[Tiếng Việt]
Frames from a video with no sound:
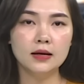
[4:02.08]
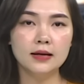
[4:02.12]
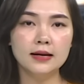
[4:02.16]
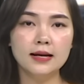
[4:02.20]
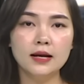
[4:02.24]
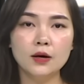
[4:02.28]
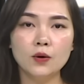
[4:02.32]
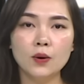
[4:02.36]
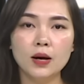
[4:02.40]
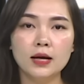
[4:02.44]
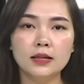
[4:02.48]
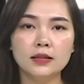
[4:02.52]

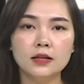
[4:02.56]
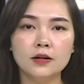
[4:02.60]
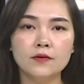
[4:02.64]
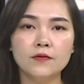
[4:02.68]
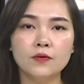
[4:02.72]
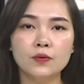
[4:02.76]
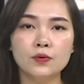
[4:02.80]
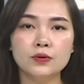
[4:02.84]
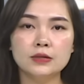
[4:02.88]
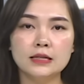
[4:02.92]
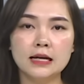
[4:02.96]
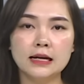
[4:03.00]
Liên quan tới
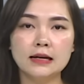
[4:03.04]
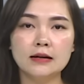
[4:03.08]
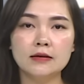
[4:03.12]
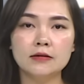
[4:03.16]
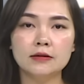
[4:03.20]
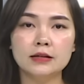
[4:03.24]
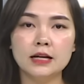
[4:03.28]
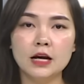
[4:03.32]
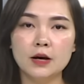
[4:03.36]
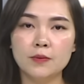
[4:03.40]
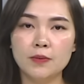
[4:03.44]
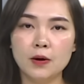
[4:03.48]
vụ sạt lở
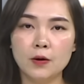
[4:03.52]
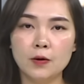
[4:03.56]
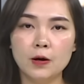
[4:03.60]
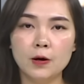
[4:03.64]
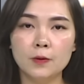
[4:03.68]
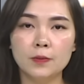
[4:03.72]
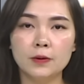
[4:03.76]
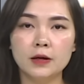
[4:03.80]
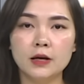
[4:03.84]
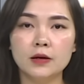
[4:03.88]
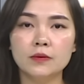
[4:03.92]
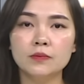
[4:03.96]
đèo Bảo Lộc
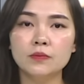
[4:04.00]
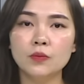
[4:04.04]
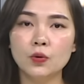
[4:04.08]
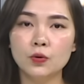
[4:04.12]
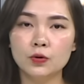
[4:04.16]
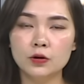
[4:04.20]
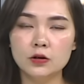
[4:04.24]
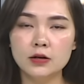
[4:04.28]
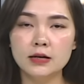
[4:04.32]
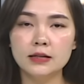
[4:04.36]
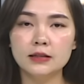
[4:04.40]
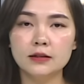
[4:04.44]
khiến 4
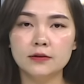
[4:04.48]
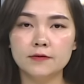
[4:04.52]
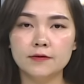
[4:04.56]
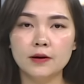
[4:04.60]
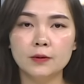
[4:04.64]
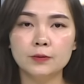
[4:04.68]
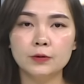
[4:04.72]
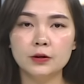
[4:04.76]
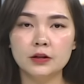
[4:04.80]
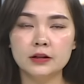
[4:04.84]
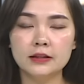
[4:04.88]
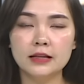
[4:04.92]
người tử vong
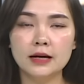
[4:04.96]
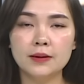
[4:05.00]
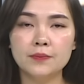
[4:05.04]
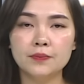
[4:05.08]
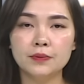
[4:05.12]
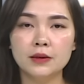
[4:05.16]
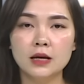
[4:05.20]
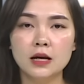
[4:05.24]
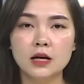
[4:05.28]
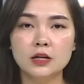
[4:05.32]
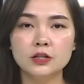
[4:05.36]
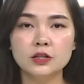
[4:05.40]
thương tâm,
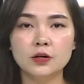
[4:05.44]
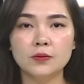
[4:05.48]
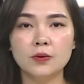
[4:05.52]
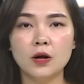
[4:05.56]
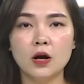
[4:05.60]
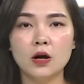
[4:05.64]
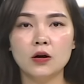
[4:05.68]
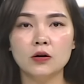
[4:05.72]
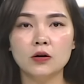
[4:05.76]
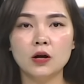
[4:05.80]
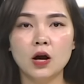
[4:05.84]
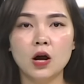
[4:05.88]
trong
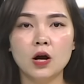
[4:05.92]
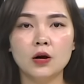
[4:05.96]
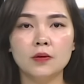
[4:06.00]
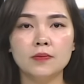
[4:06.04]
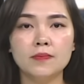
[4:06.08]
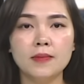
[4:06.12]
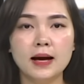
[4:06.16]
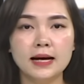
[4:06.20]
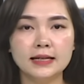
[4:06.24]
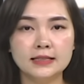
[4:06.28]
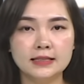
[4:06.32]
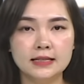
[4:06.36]
đó có
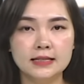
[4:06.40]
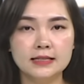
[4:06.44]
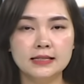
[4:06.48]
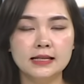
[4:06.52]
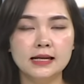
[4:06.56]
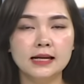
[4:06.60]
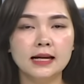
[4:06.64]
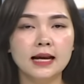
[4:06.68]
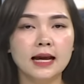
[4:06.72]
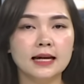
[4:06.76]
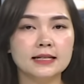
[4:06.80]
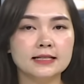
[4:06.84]
3 chiến
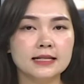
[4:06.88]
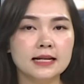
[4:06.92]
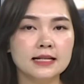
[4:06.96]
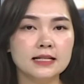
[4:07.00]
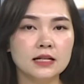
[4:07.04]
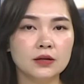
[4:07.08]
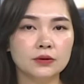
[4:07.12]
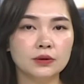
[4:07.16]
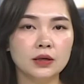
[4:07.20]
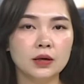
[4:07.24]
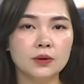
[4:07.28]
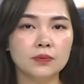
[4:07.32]
sĩ cảnh sát
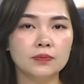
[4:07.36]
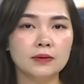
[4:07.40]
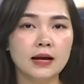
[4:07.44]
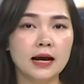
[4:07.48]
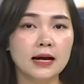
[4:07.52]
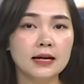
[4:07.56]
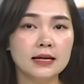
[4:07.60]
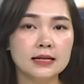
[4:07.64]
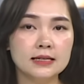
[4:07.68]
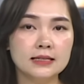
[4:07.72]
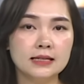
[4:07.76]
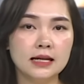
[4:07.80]
giao thông đã
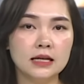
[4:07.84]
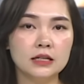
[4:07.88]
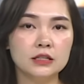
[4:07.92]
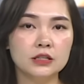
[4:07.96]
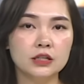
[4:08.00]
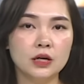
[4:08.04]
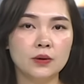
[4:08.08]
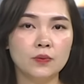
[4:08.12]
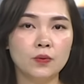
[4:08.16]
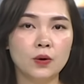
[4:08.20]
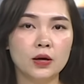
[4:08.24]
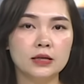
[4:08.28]
hy sinh
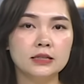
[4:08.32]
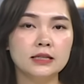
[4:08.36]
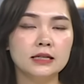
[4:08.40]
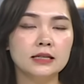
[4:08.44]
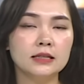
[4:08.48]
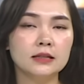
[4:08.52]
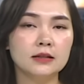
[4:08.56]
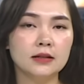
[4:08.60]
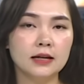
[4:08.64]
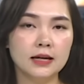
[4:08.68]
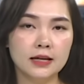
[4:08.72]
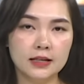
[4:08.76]
trong quá trình
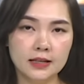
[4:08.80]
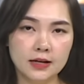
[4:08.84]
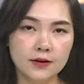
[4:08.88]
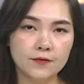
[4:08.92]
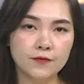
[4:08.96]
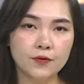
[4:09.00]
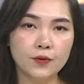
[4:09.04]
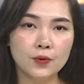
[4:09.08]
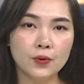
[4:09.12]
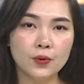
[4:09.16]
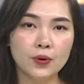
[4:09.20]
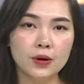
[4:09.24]
thực hiện nhiệm
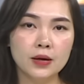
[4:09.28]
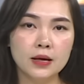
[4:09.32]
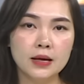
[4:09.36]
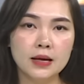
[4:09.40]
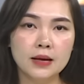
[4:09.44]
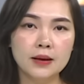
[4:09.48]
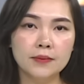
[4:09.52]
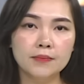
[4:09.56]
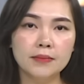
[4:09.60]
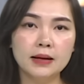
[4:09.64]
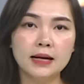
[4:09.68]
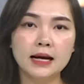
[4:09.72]
vụ.
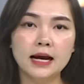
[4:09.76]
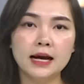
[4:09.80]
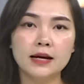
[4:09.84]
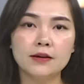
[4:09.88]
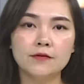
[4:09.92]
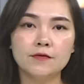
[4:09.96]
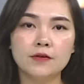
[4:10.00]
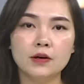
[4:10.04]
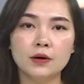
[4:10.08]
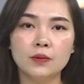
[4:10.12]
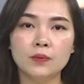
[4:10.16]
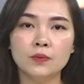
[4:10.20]
Bên cạnh
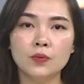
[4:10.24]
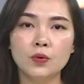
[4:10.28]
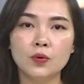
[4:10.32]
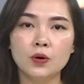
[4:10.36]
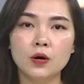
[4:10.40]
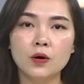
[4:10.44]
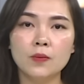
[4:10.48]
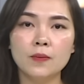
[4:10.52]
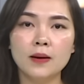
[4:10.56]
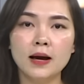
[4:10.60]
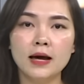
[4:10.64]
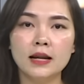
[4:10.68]
việc Bộ
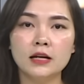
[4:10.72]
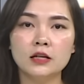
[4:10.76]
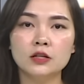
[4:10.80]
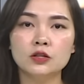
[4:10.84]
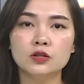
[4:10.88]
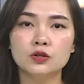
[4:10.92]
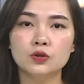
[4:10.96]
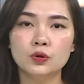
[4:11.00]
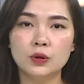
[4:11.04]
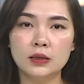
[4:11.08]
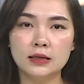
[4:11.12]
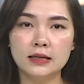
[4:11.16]
Công an
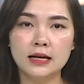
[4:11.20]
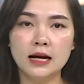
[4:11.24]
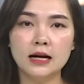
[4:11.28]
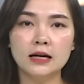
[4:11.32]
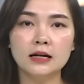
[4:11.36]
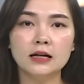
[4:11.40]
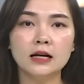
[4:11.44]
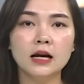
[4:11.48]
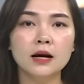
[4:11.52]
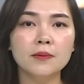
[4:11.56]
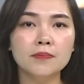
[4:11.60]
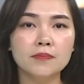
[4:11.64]
truy
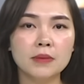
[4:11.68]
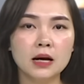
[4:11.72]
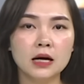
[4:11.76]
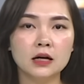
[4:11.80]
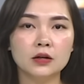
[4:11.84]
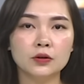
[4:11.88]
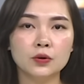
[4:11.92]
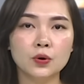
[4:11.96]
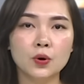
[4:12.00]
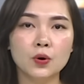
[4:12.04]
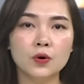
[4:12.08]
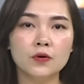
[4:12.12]
thăng cấp bậc
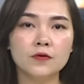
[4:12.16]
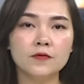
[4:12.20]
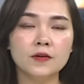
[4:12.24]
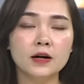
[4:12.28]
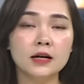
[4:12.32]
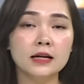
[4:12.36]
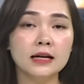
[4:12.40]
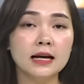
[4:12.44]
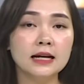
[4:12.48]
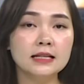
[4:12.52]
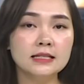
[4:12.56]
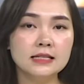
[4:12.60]
đối với
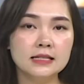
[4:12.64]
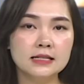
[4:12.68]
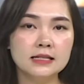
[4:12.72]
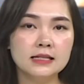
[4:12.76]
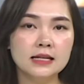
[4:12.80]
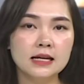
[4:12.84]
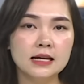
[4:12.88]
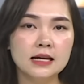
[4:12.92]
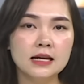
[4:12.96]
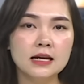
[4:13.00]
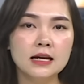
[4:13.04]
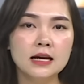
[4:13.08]
các chiến
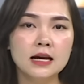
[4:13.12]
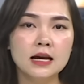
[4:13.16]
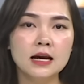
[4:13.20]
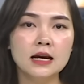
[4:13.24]
sĩ,